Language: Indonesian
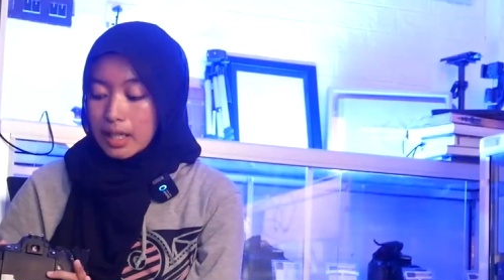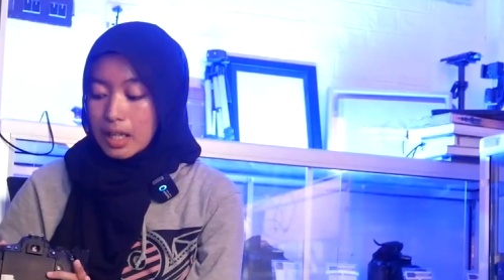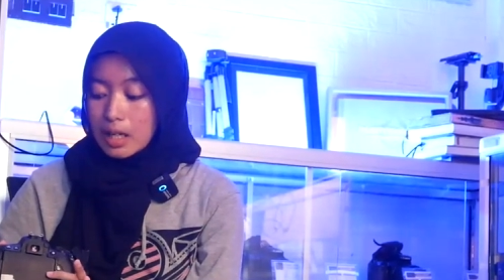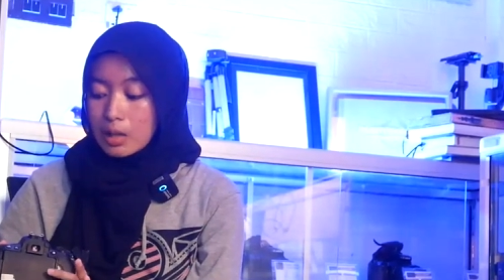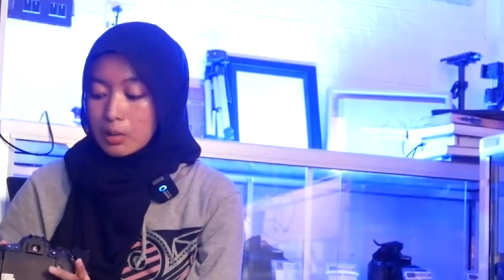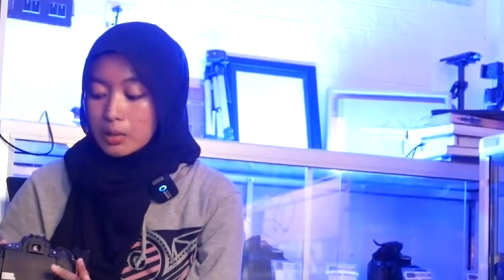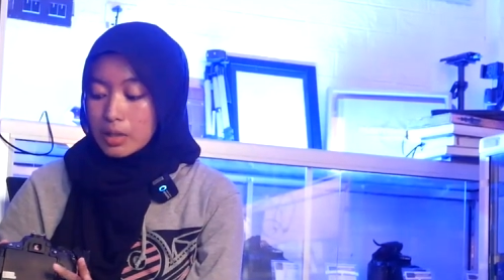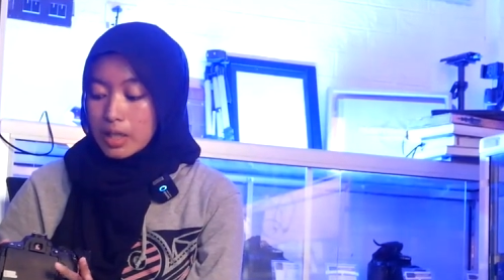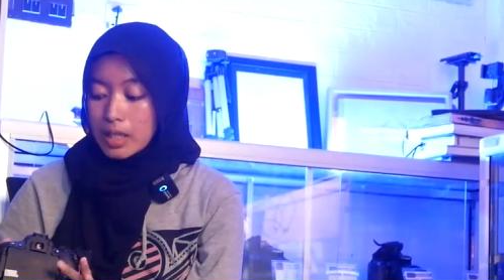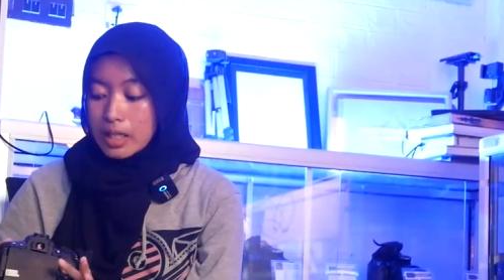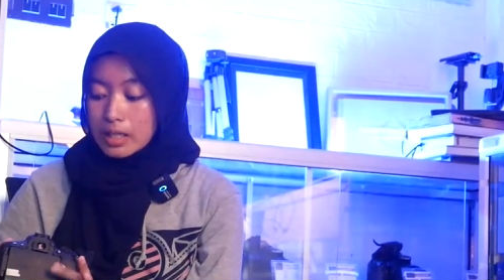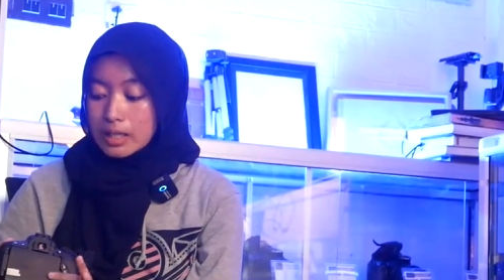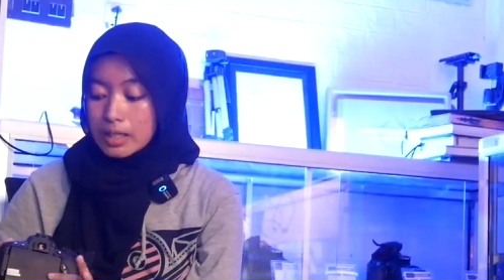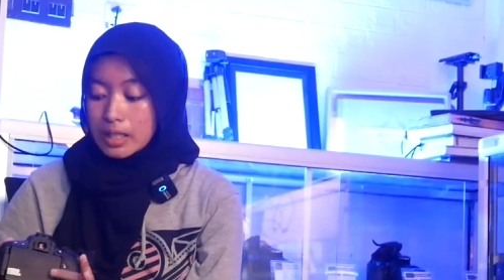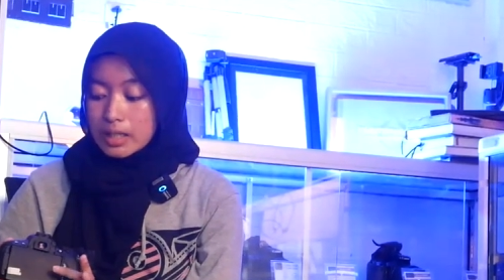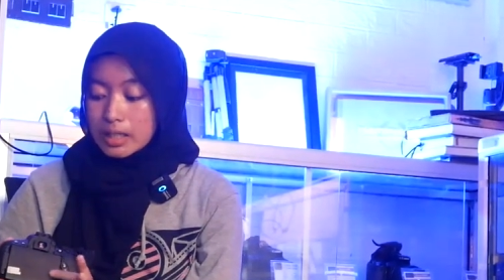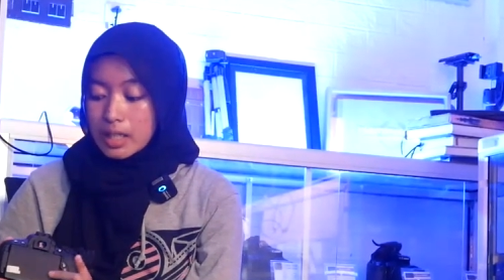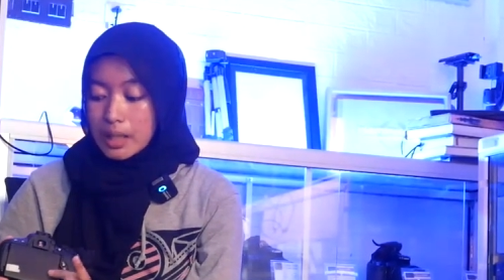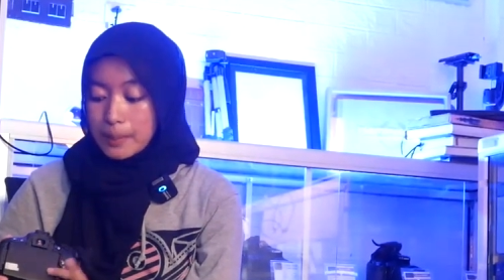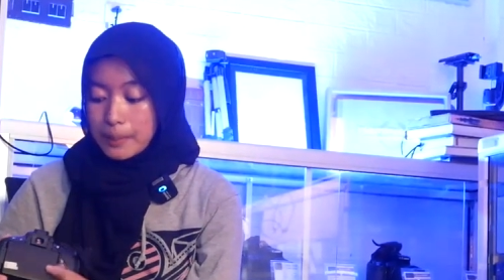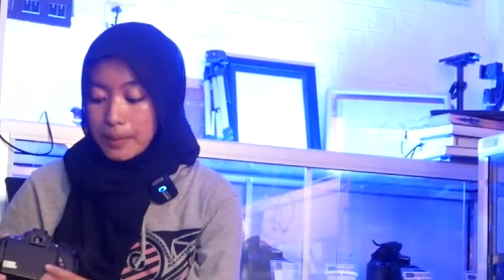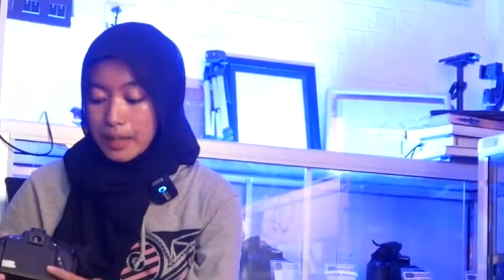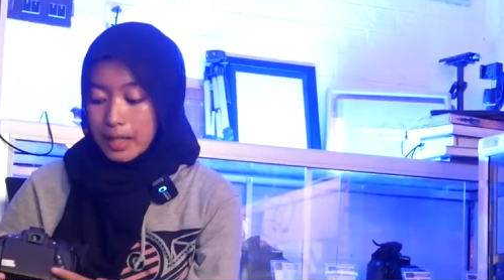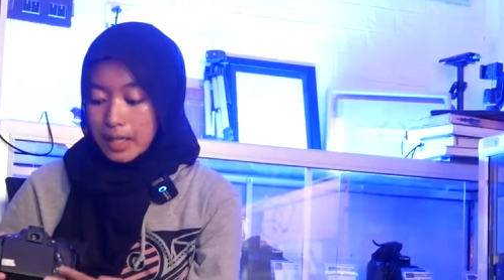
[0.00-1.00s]
kalau
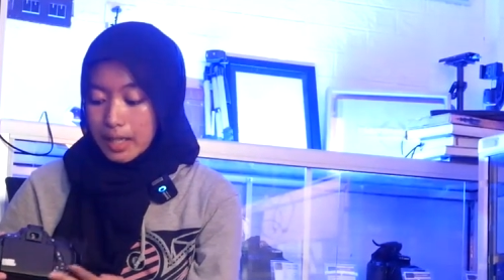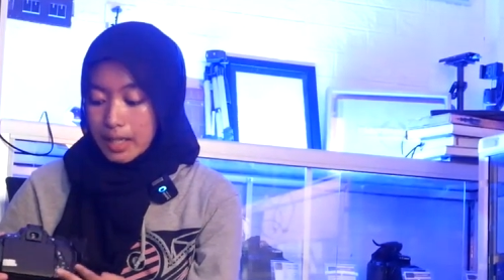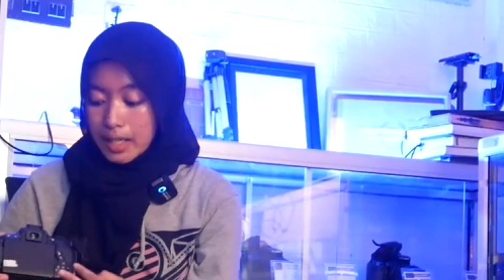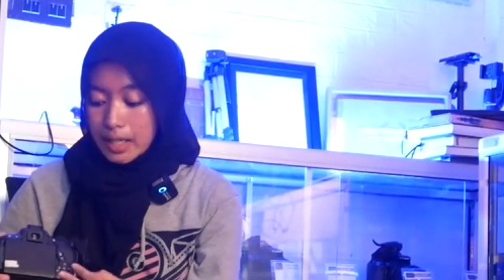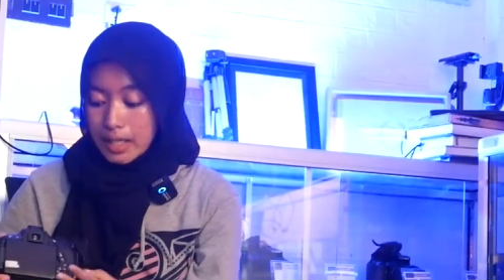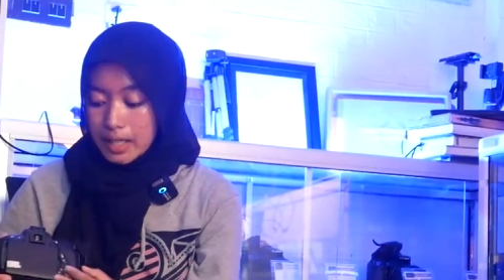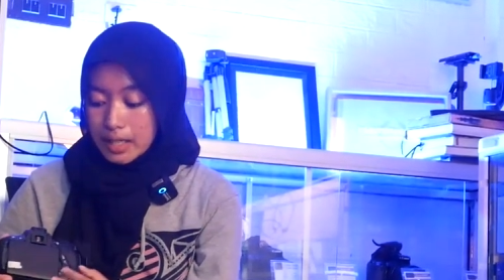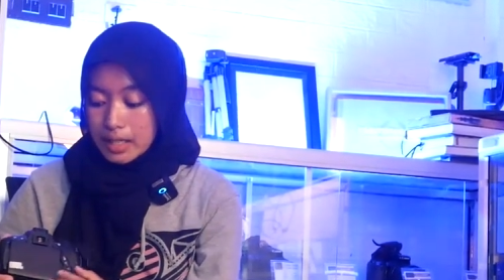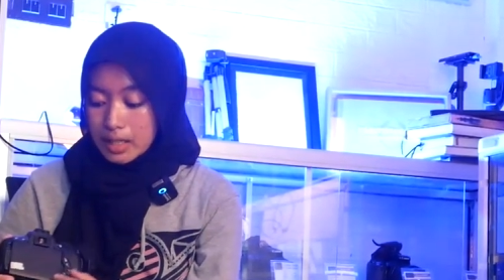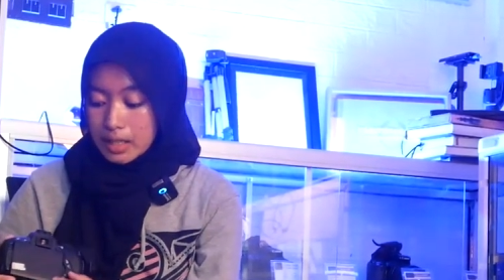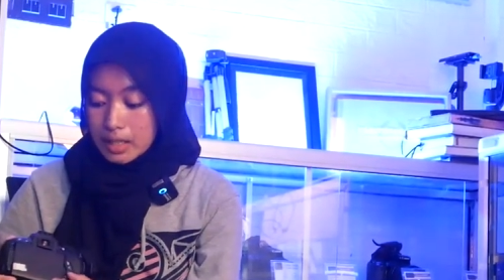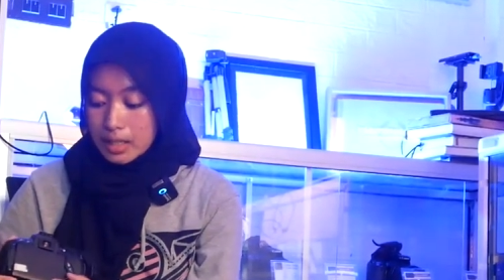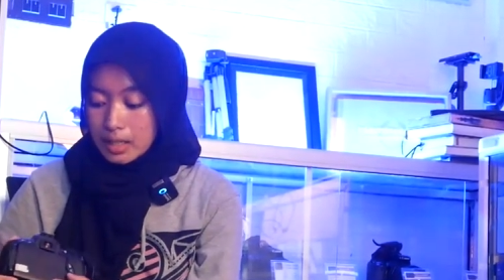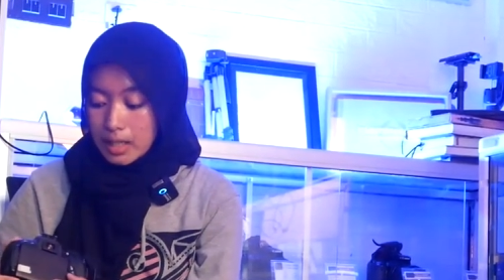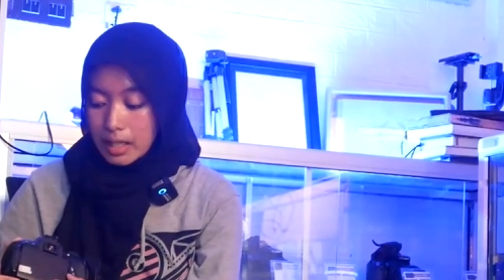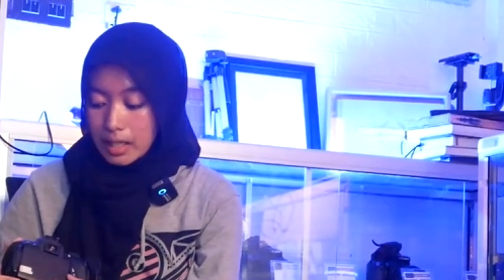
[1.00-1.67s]
kalian nggak pakai